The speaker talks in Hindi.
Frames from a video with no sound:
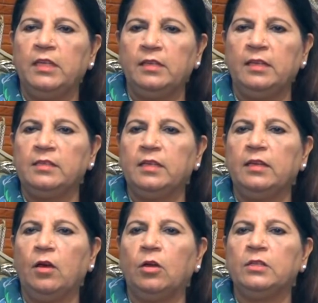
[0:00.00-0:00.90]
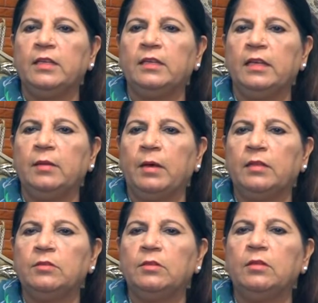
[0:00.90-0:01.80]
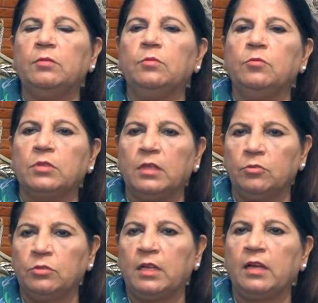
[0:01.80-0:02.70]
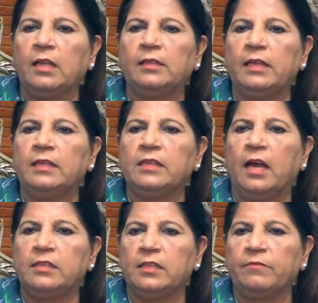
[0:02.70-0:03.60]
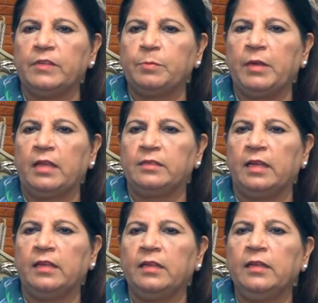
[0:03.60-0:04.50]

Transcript: छींकने से और छींकने के बाद उसके जो ज़रात है किसी हार्ड सरफेस पर रह जाए